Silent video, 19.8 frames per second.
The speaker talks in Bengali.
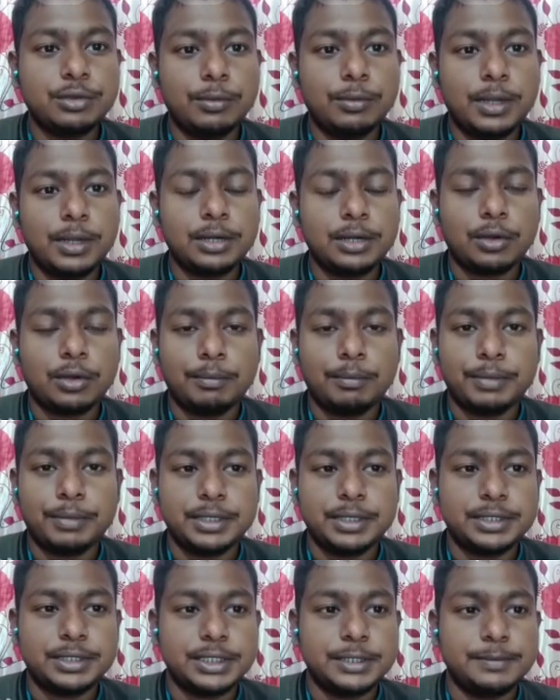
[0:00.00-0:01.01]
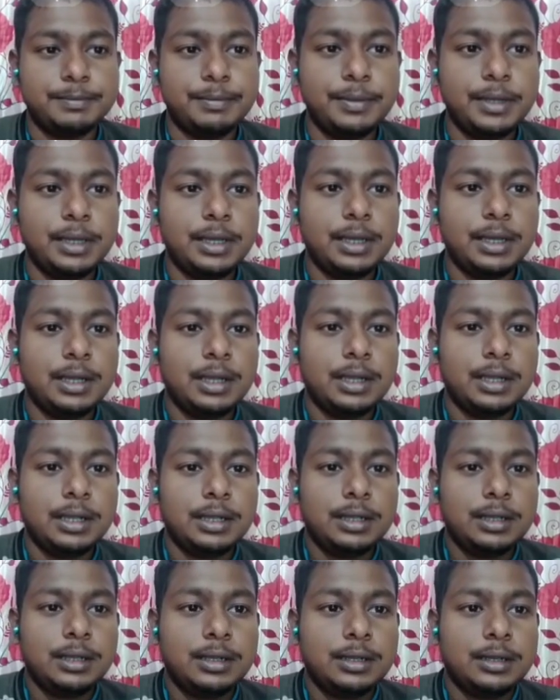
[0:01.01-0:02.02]
বেস্ট গ্লোবাল কম্পিটিটিভ
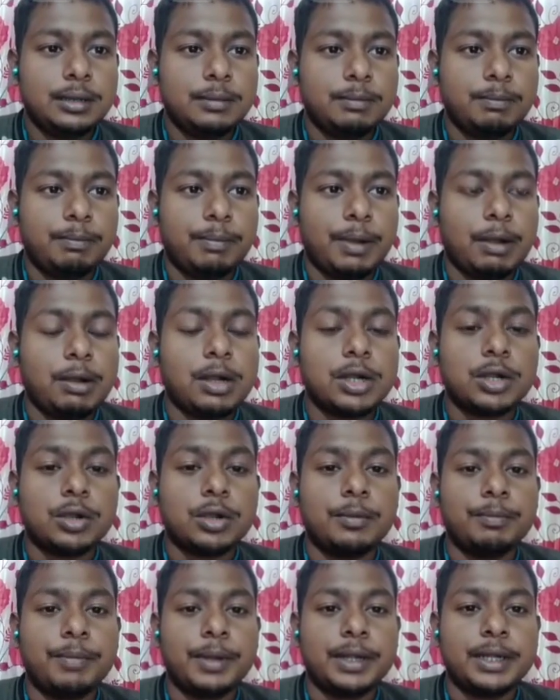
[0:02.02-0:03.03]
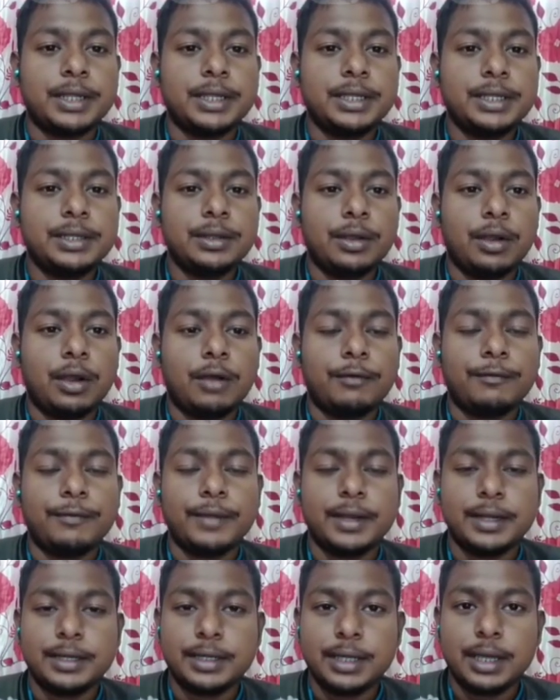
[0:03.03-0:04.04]
পাওয়ার কোম্পানি
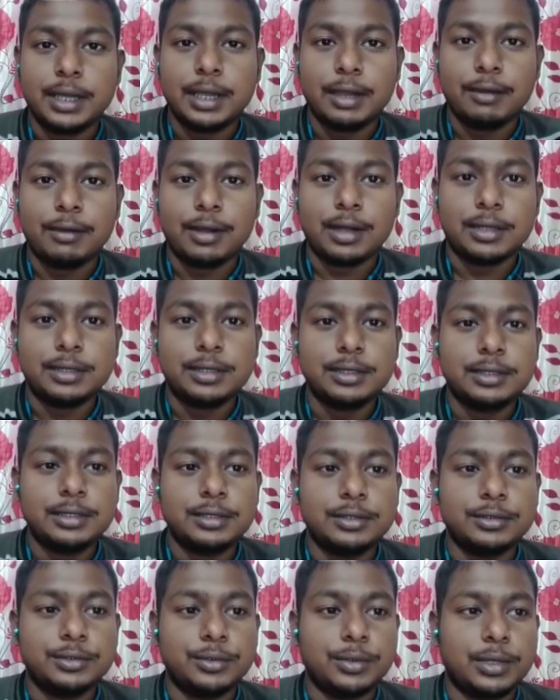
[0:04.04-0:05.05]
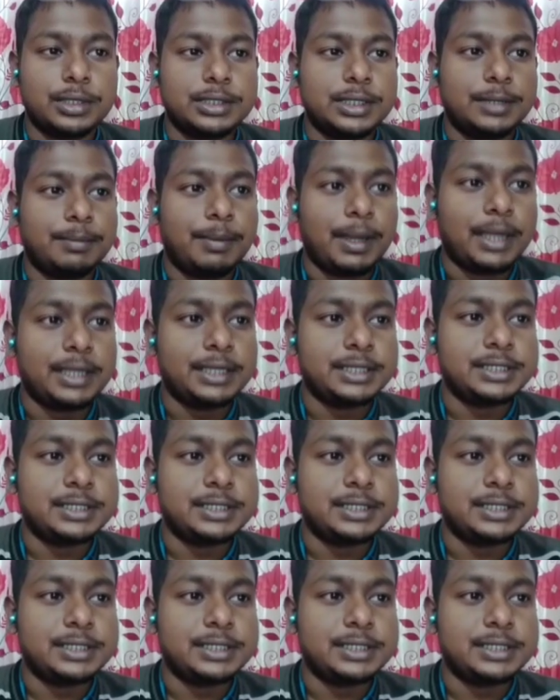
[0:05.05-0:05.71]
অফ ইন্ডিয়া অ্যাওয়ার্ড দু